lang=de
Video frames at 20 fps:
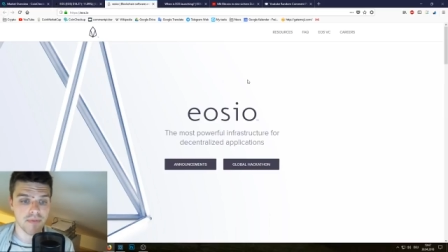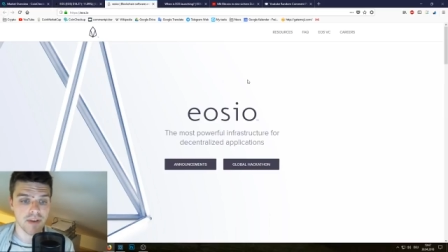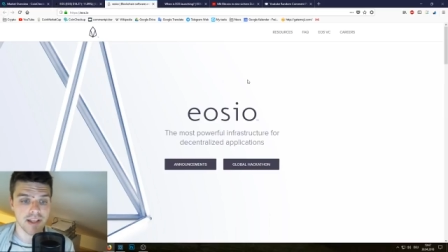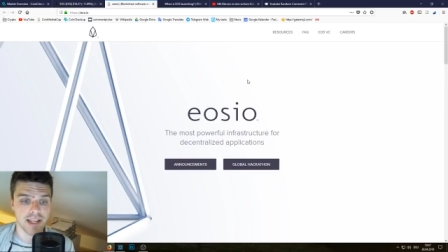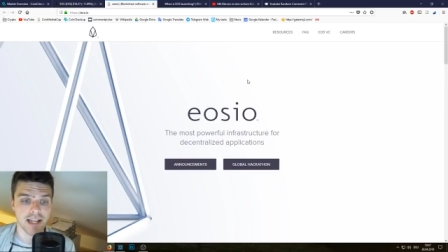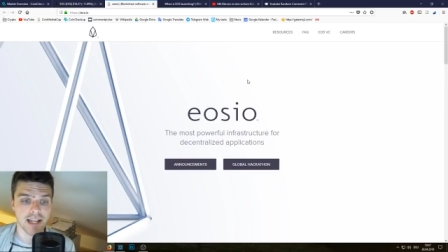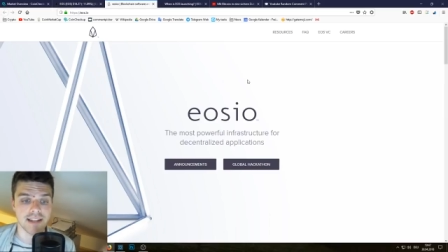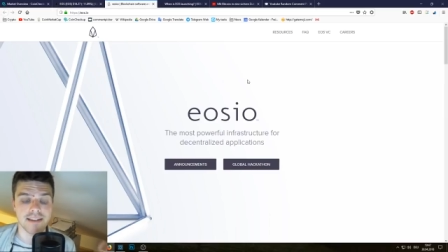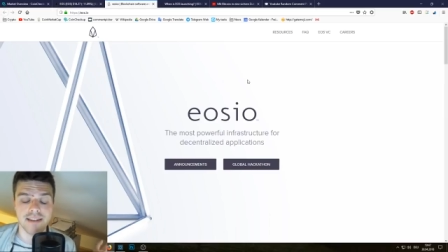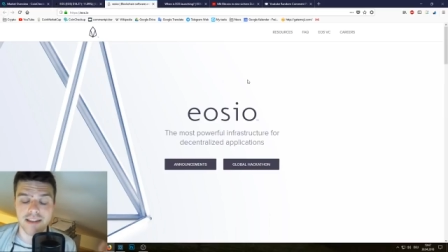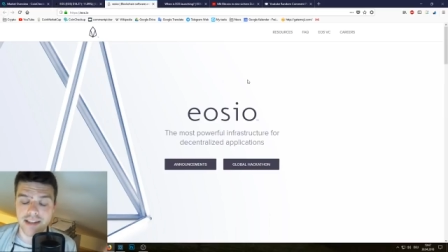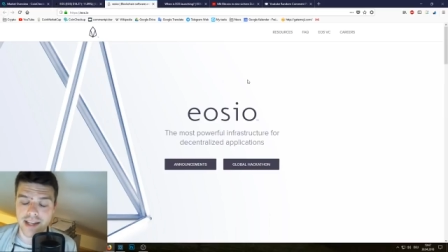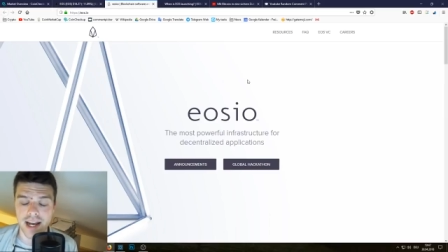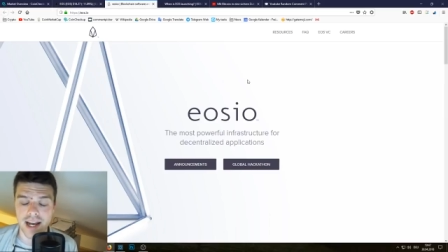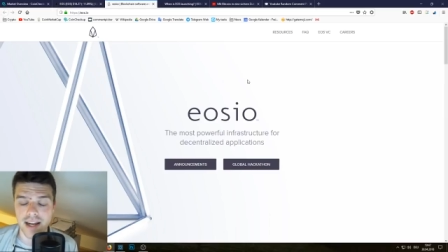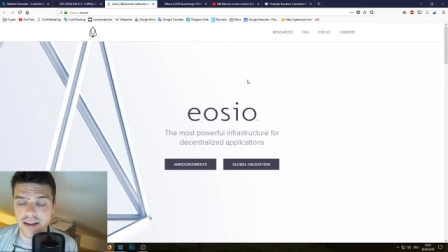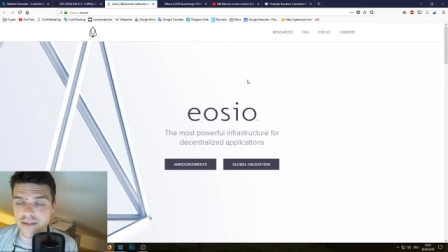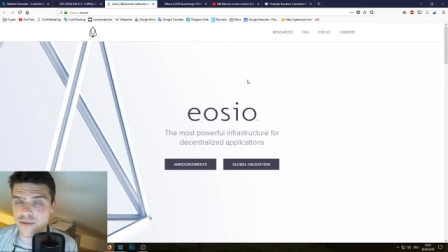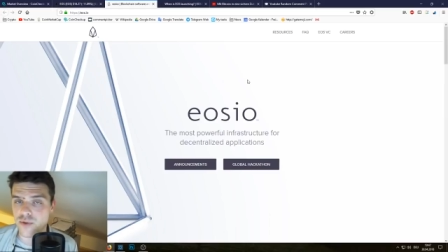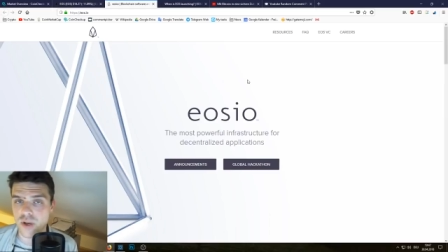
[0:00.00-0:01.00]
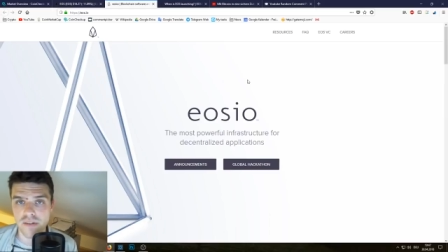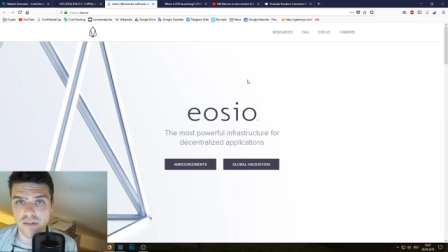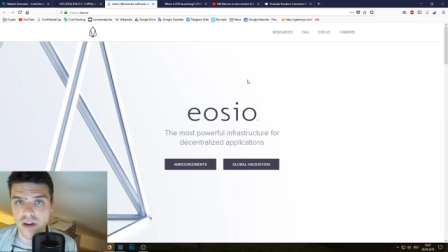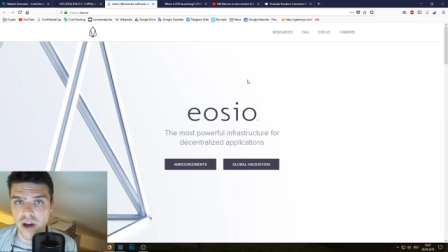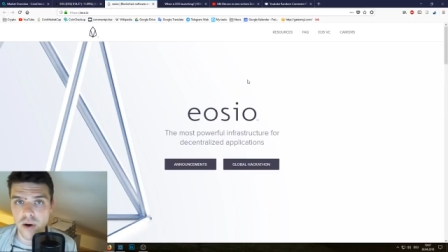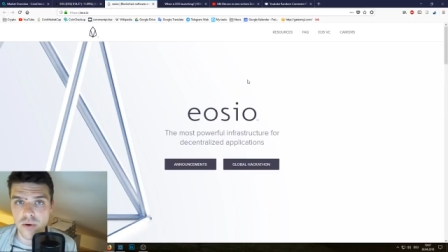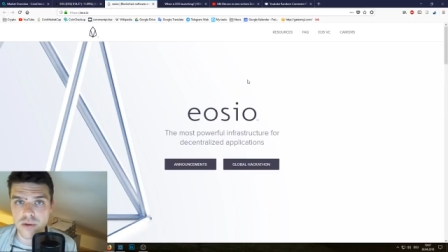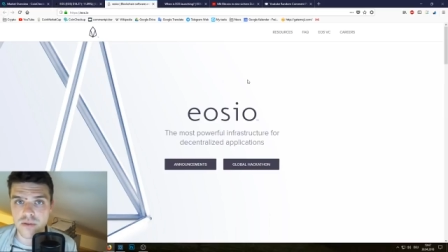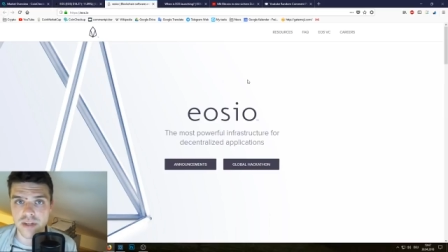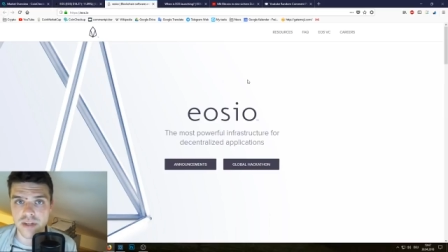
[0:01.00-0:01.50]
Wenn da der zentrale Server
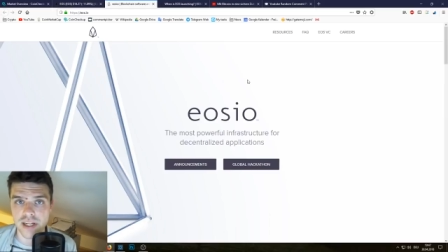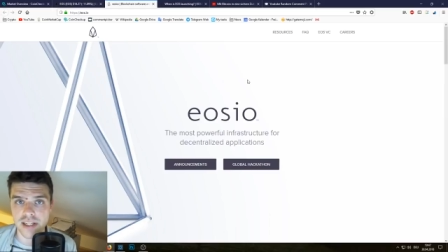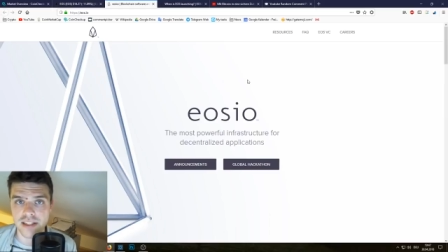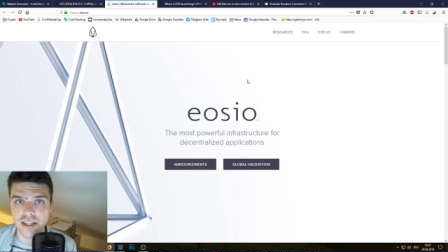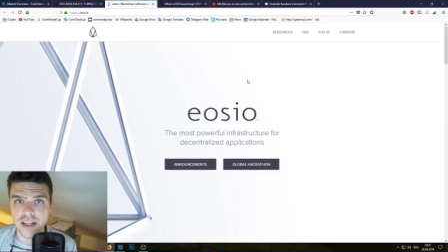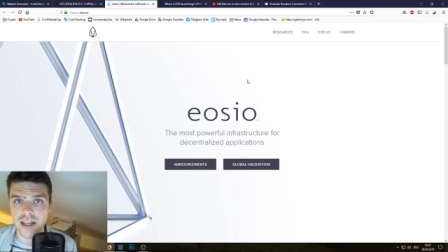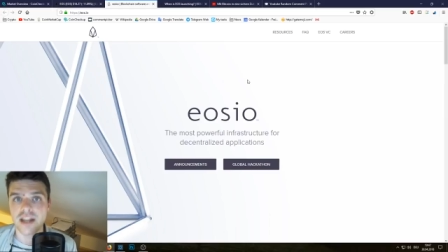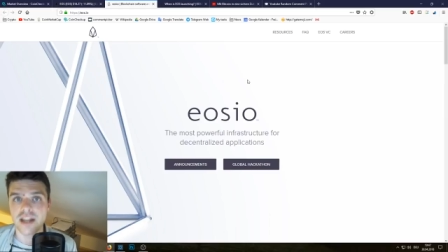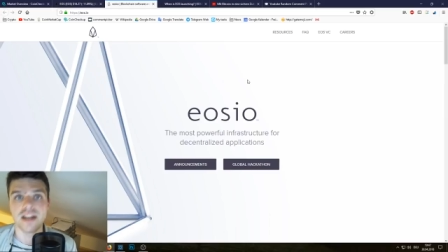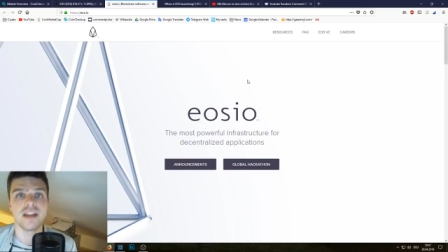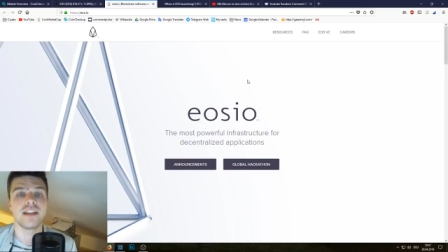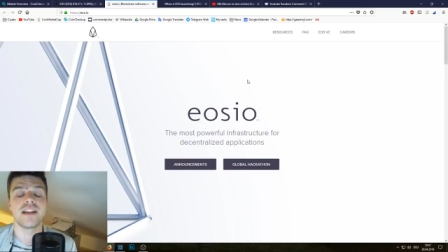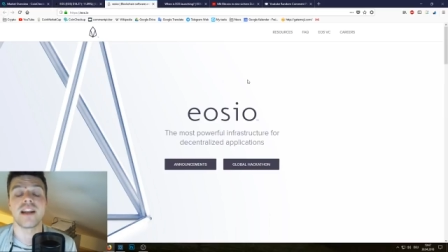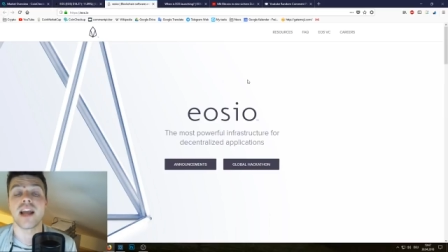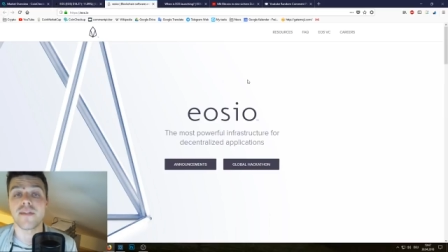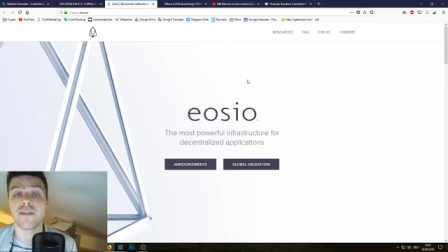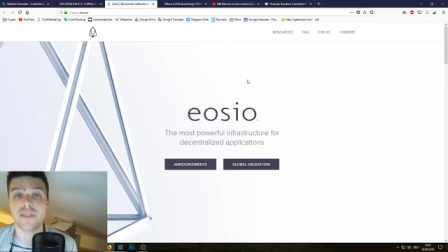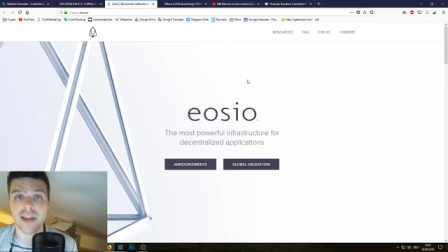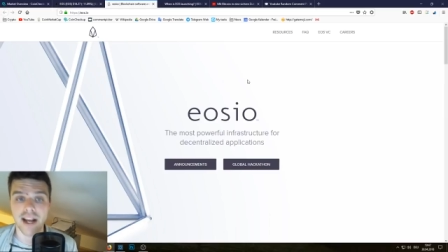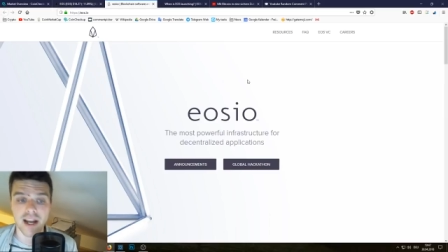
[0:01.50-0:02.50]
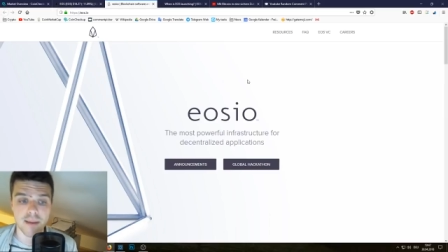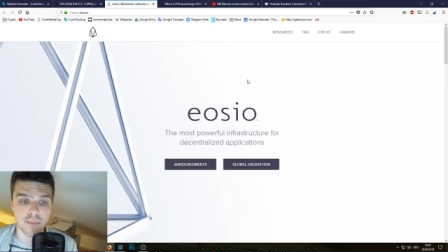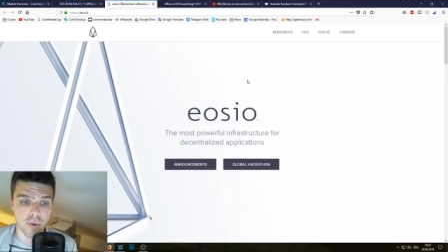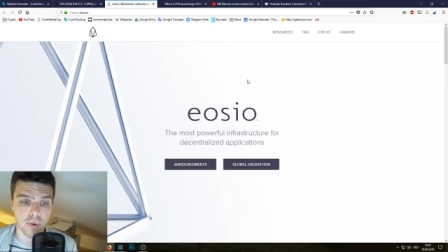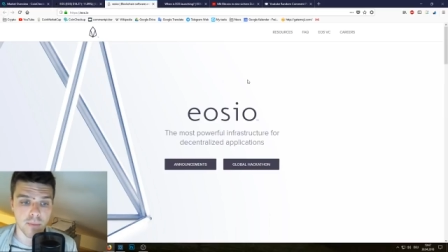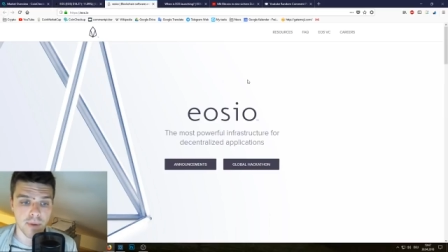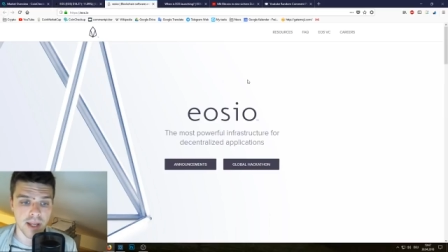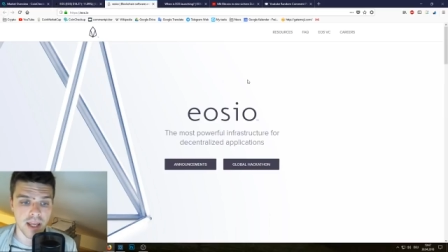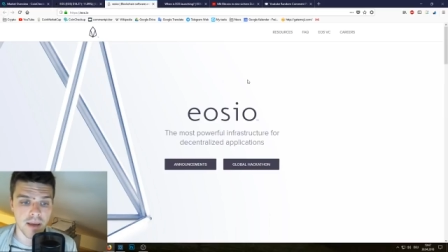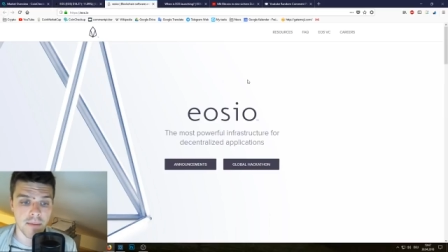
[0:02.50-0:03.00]
ausfällt, dann haben wir alle ein
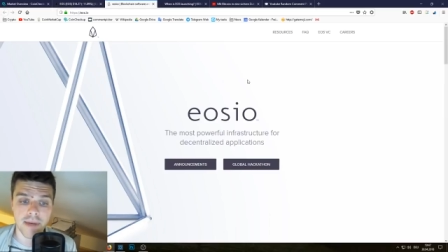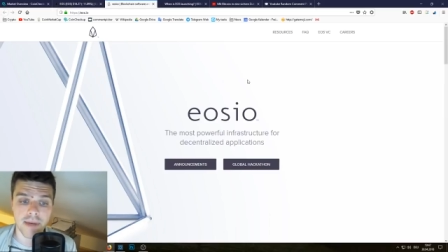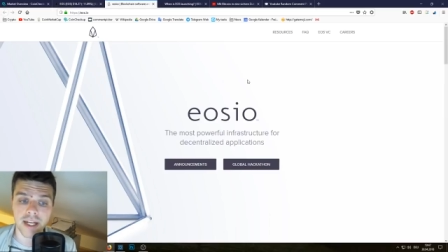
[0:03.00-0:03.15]
Problem.